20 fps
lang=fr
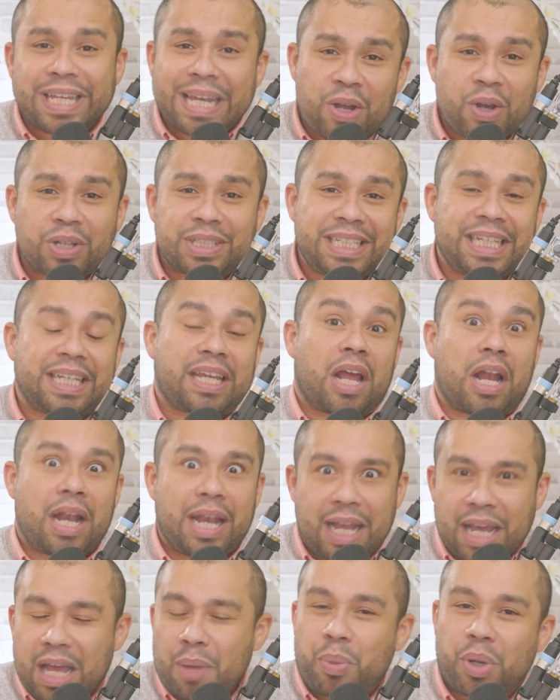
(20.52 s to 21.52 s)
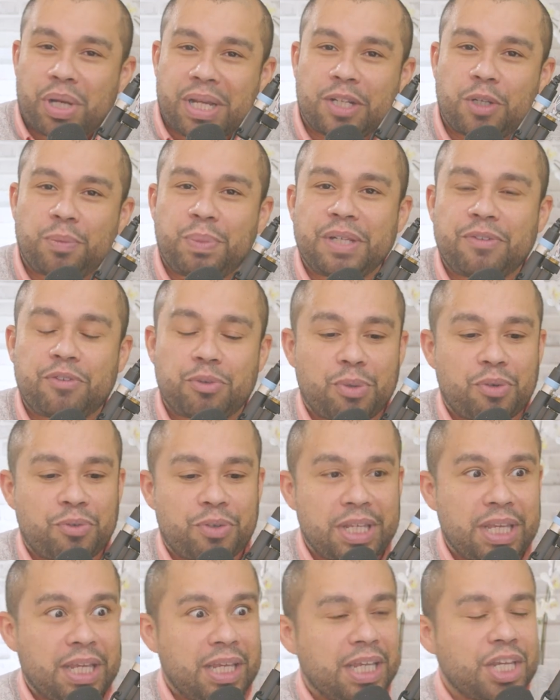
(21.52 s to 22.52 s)
décortique les rapports Calliope que vous
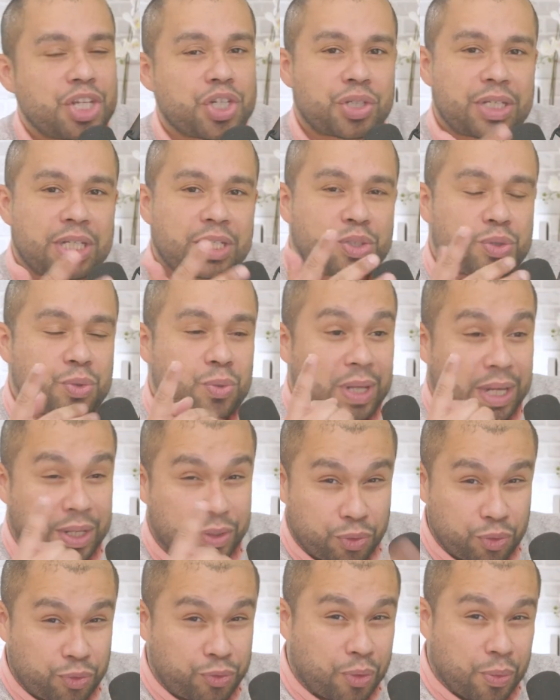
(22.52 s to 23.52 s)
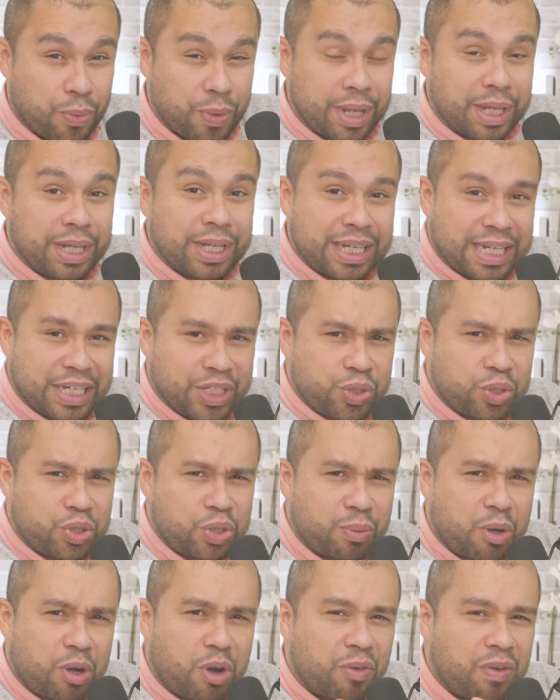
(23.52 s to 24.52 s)
m'envoyez et j'en ai reçu un nouveau et
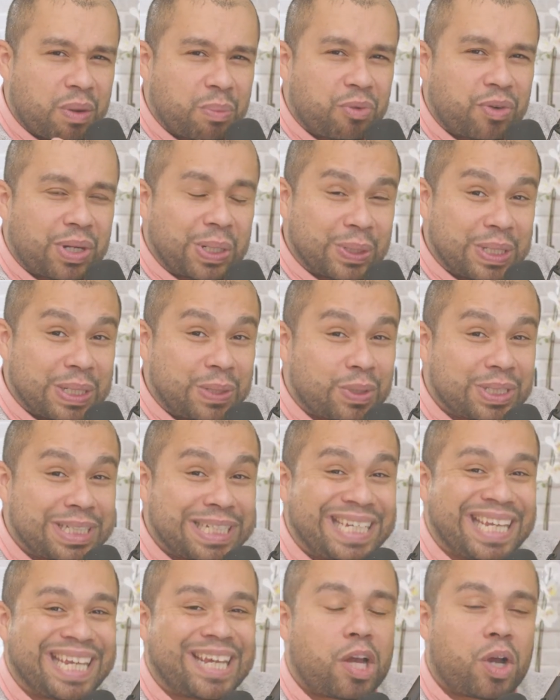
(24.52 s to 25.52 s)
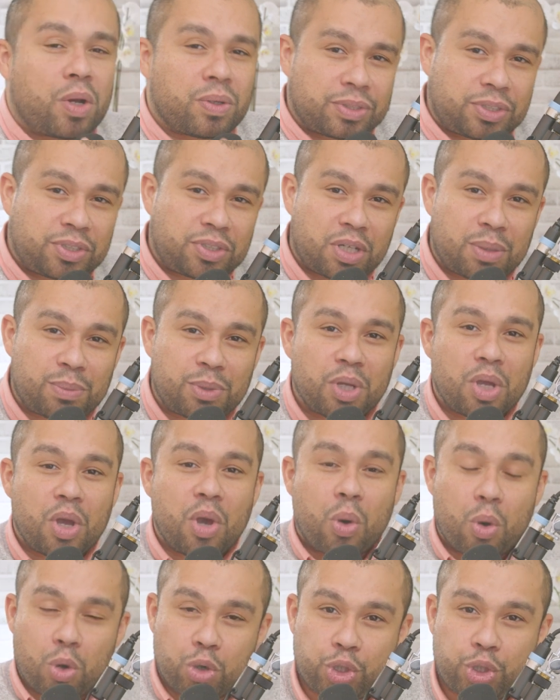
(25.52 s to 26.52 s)
justement on va pouvoir le décortiquer ensemble
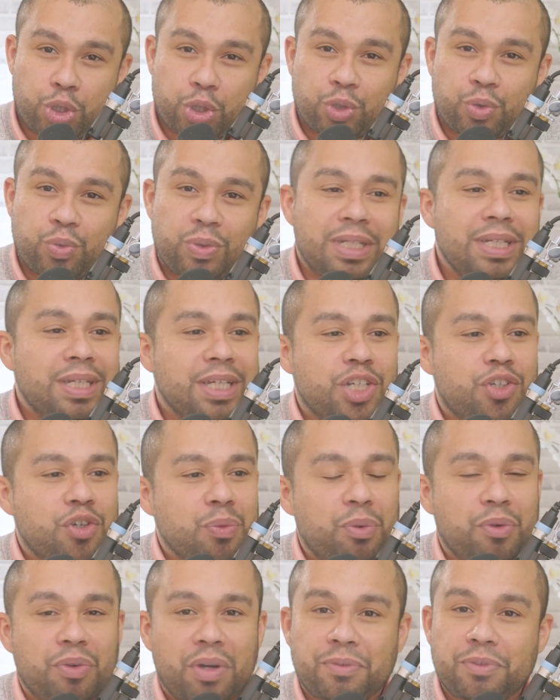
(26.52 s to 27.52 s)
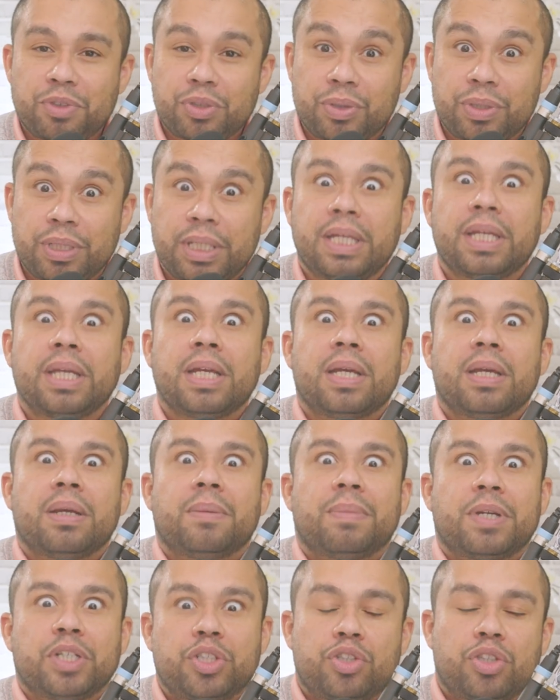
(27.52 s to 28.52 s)
aujourd'hui et je vais pouvoir vous donner
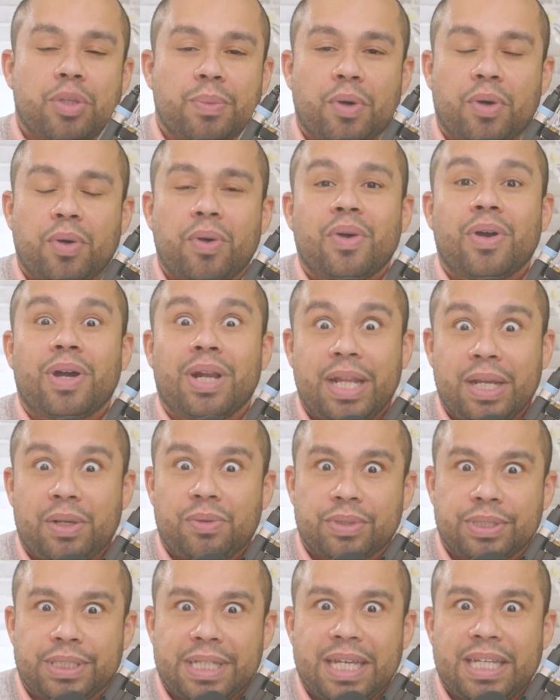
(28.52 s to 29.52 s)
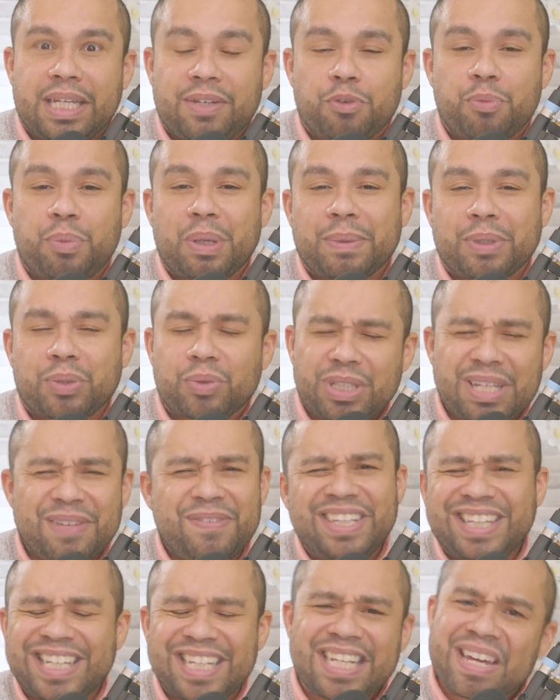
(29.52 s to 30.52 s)
bah, justement les conseils qui vous permettront
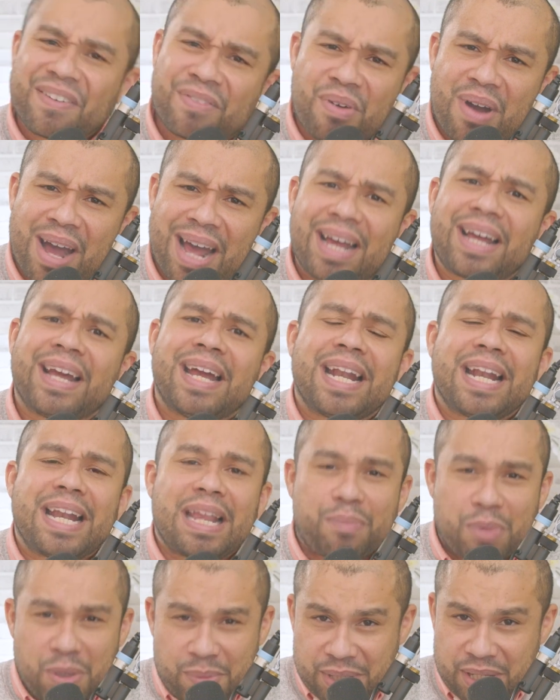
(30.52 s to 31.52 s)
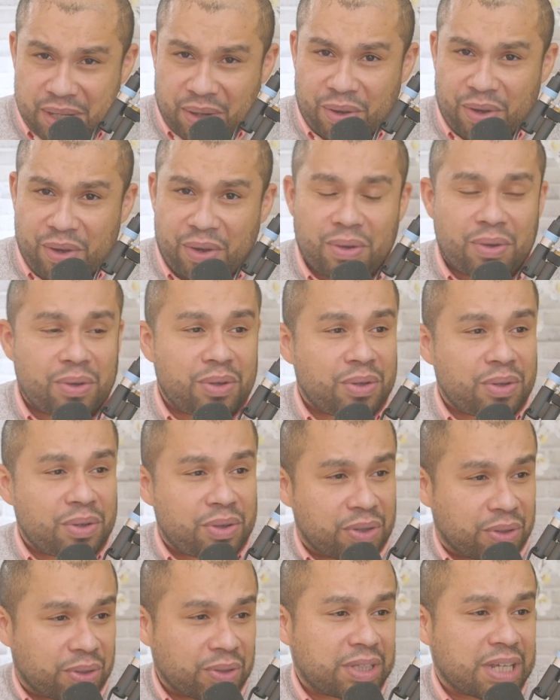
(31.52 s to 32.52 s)
d'éviter d'avoir les mêmes erreurs
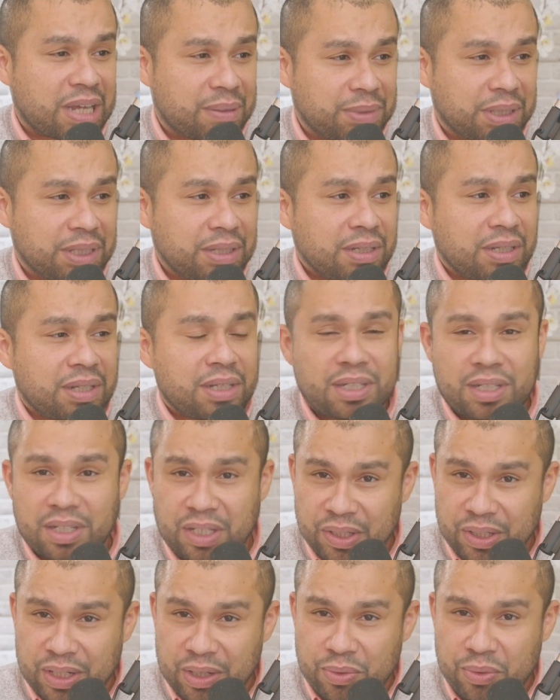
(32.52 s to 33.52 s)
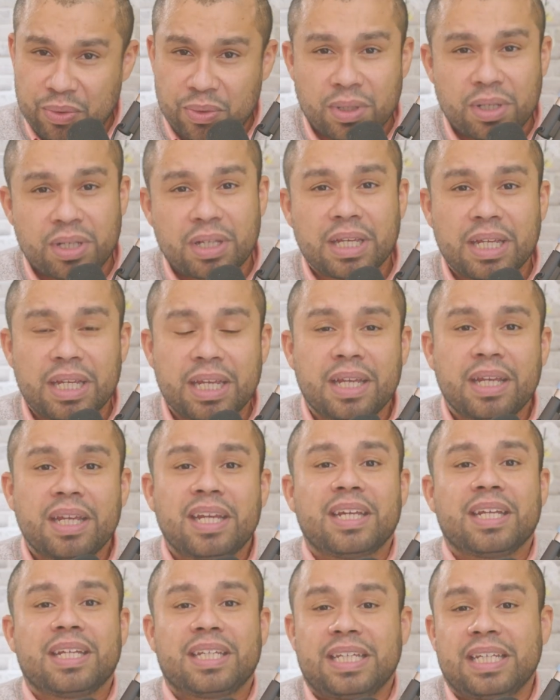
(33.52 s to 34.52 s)
que notre ami qui en a eu et
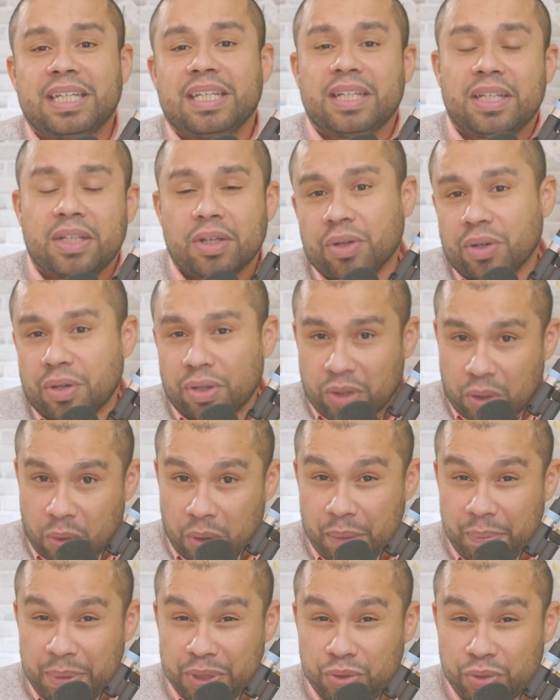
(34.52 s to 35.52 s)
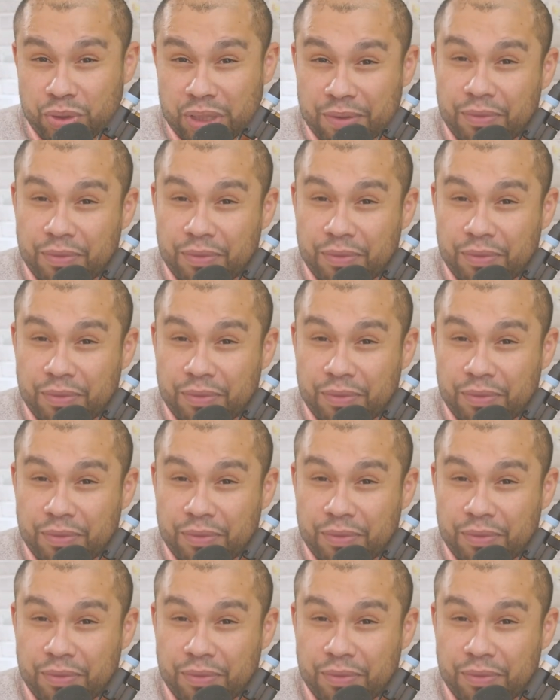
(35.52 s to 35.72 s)
qui n'aurait euh, pas dû en